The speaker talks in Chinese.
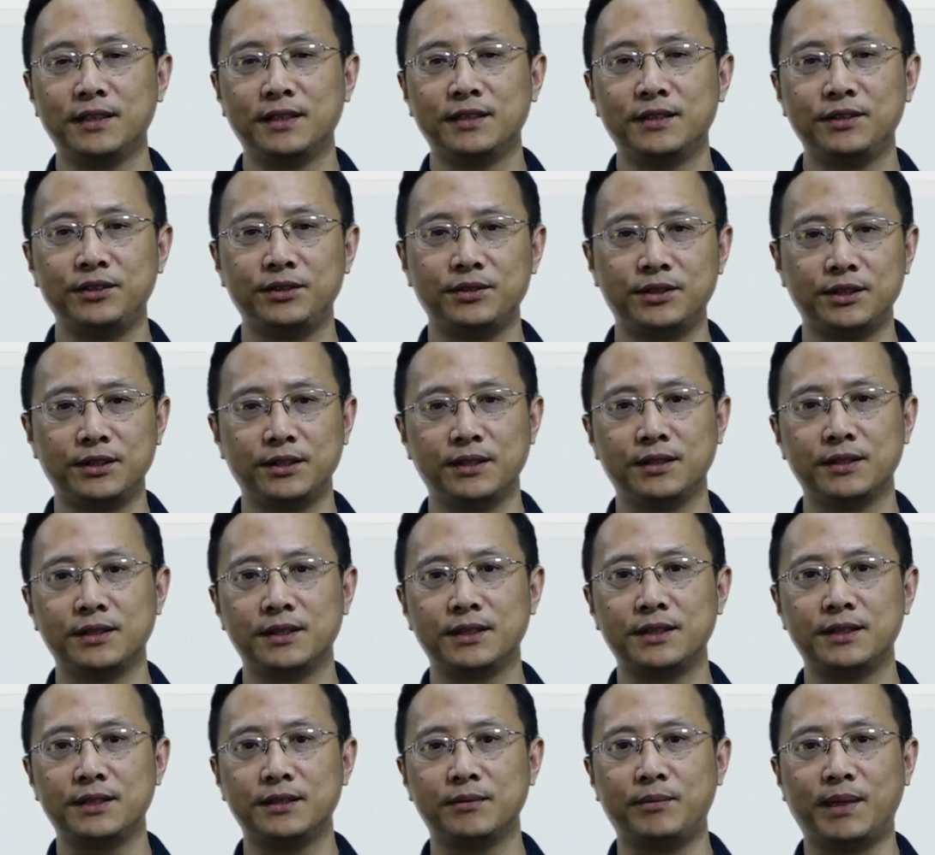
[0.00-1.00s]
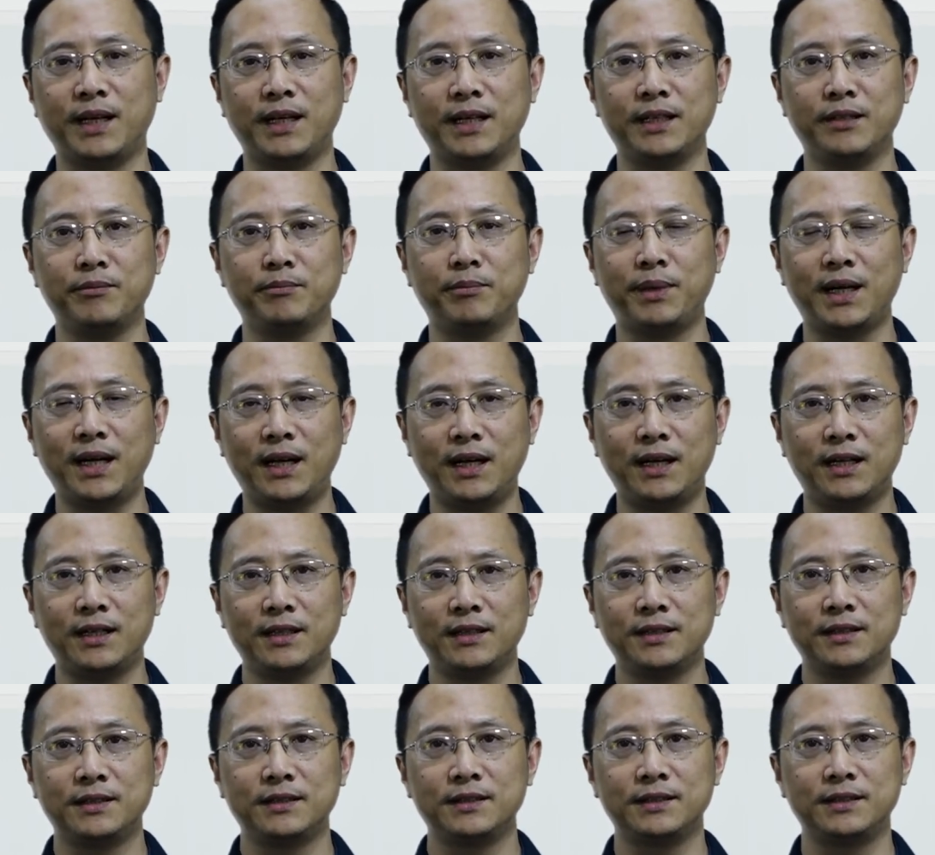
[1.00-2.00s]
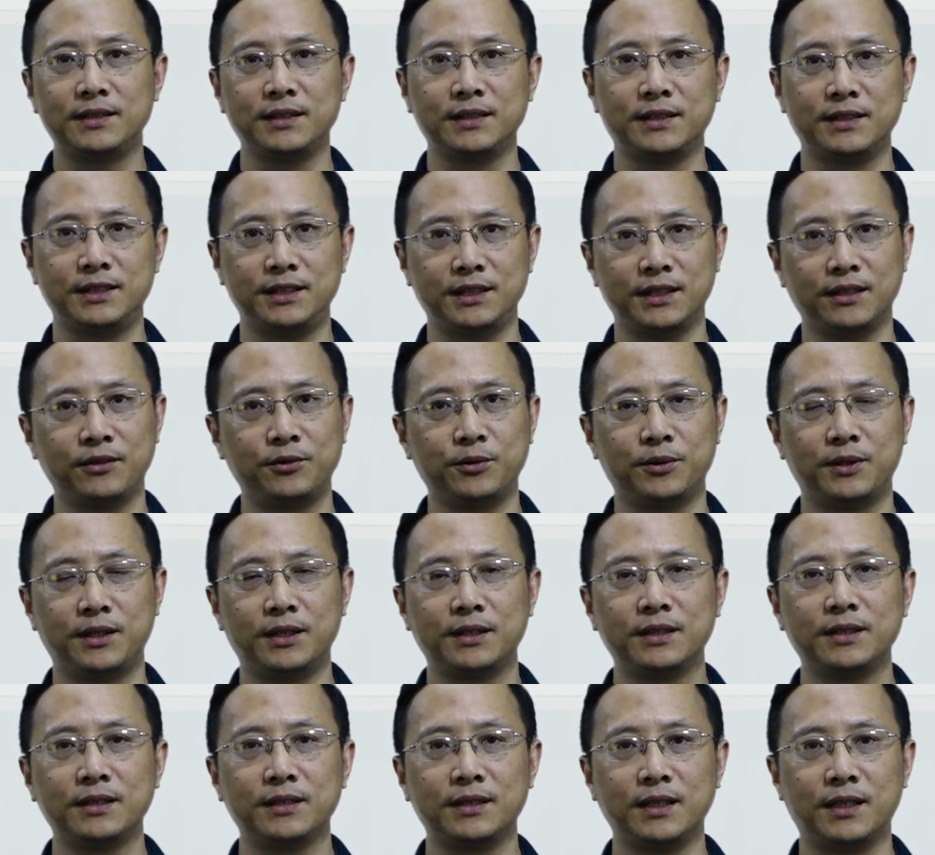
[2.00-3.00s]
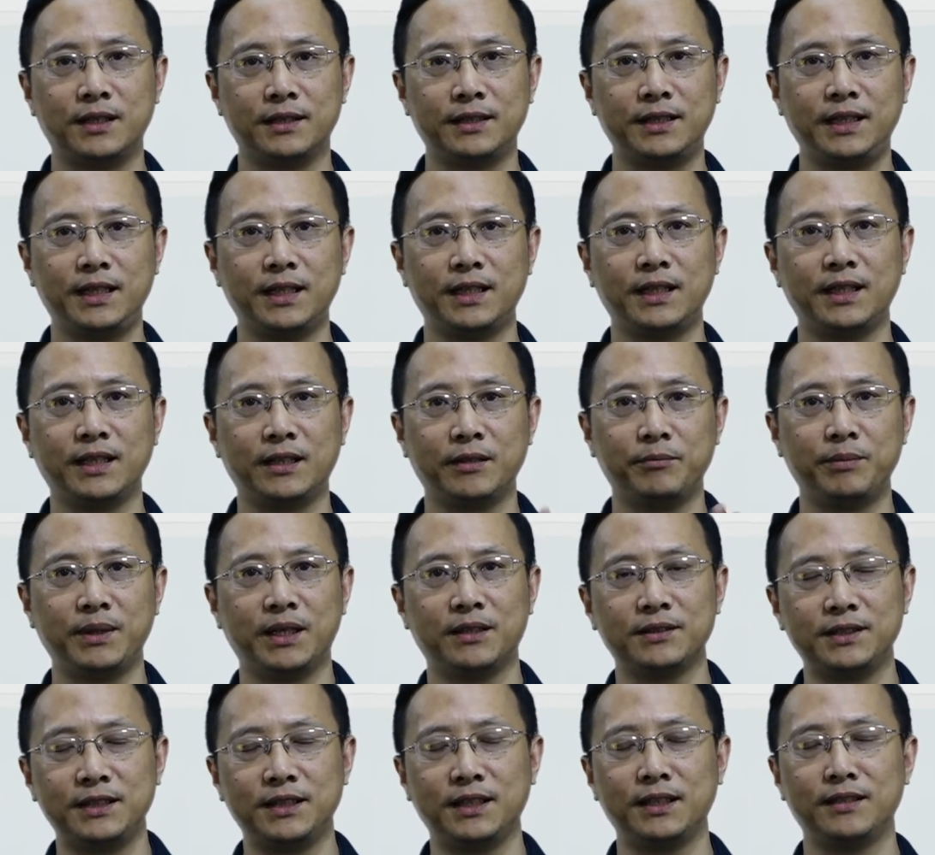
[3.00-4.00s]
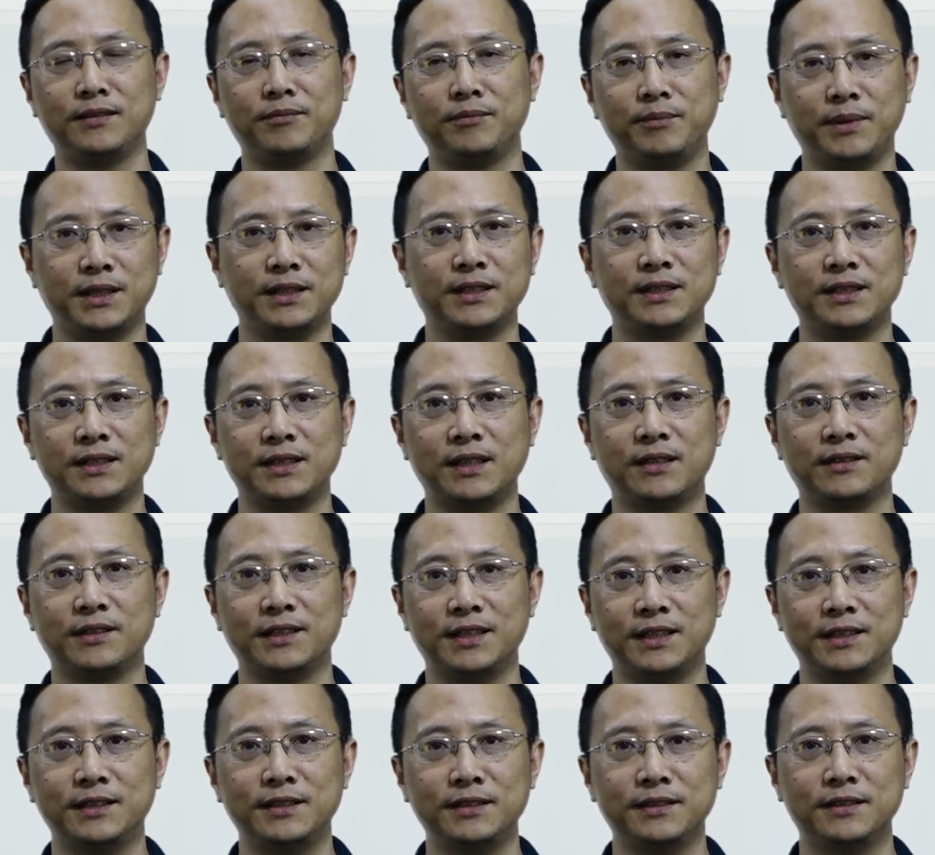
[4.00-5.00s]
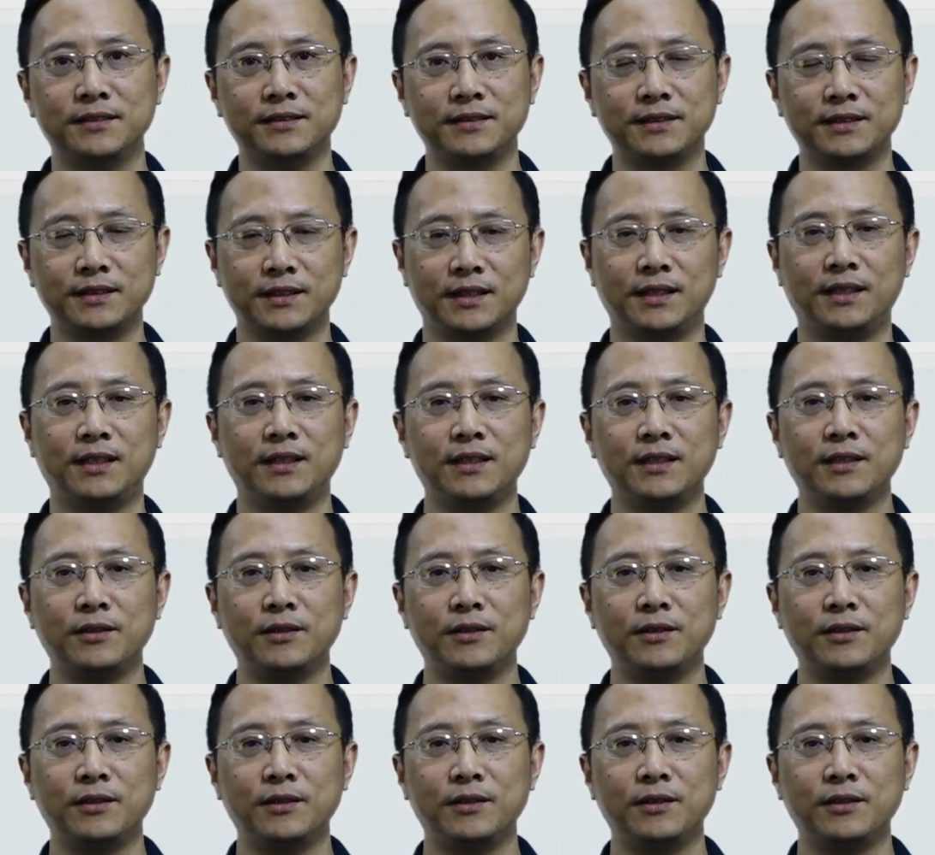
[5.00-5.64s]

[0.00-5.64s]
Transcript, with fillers: 就是四百零八这个结果啊贴了一个标签，名字叫做 n 啊，